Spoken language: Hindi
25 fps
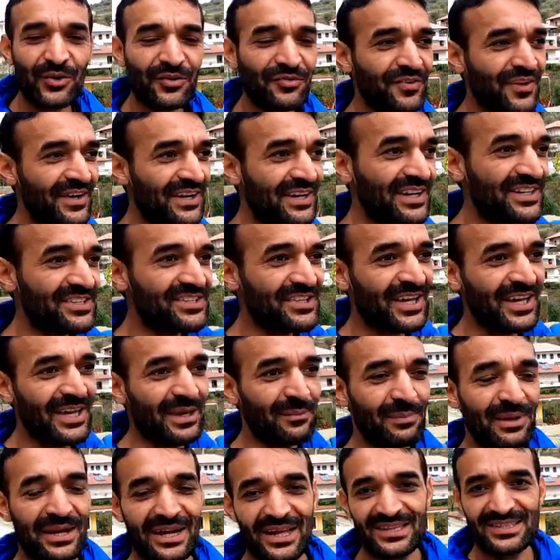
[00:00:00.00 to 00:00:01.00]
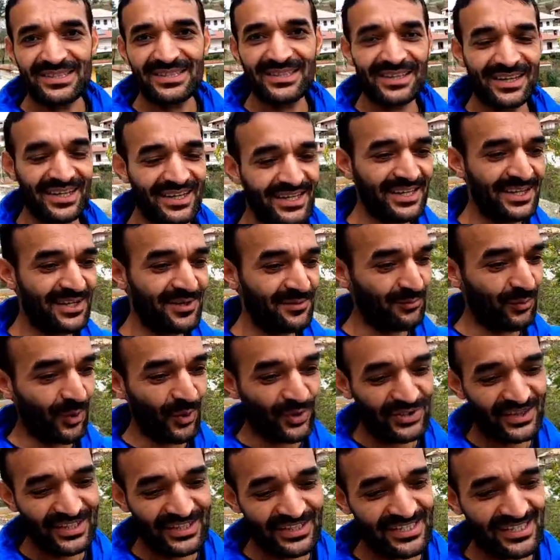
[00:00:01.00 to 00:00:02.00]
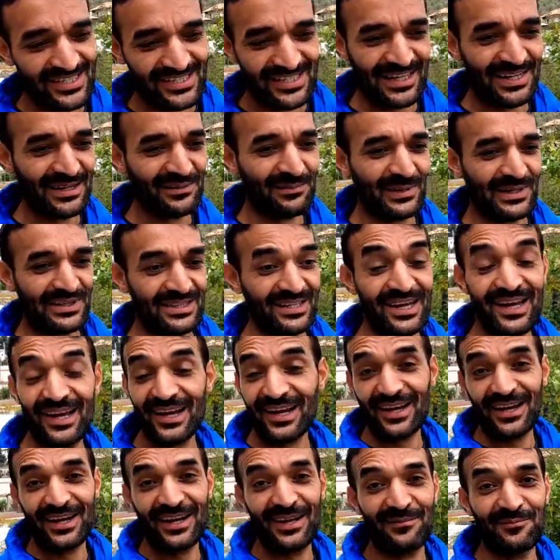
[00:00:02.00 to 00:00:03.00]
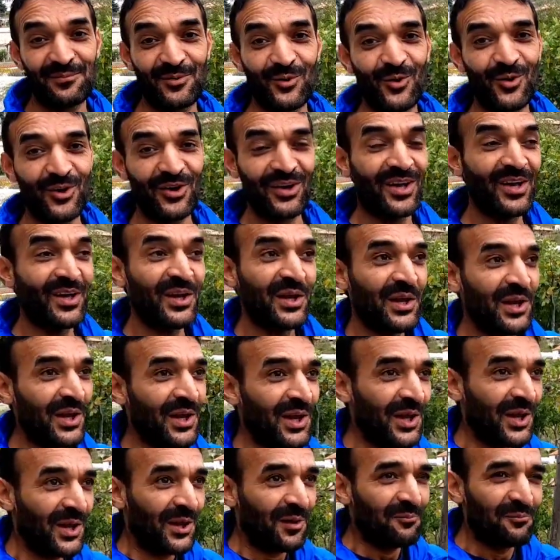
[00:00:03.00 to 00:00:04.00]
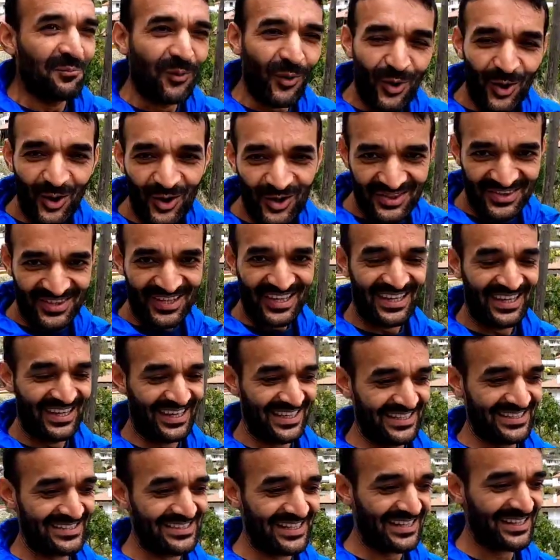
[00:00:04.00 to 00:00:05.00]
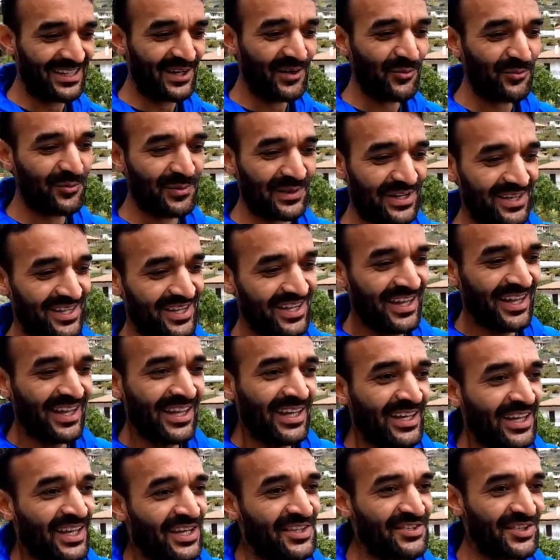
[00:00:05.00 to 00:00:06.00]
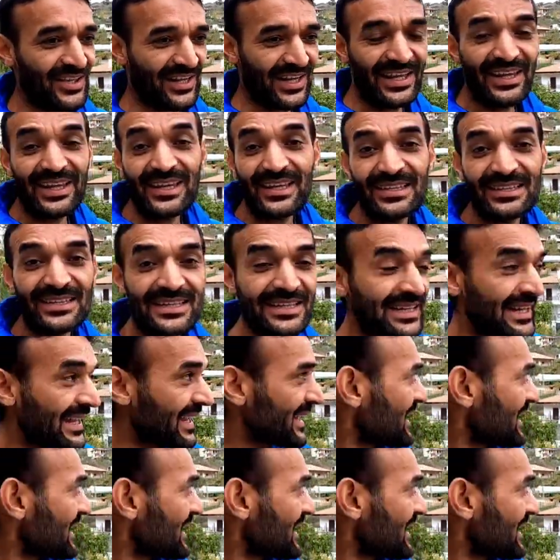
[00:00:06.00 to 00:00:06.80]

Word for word: और फिर नीचे है बिराज सिटी बहुत नीचे जाना पड़ता है कल हम लोग बहुत ज़्यादा ऊपर चढ़ाई की थी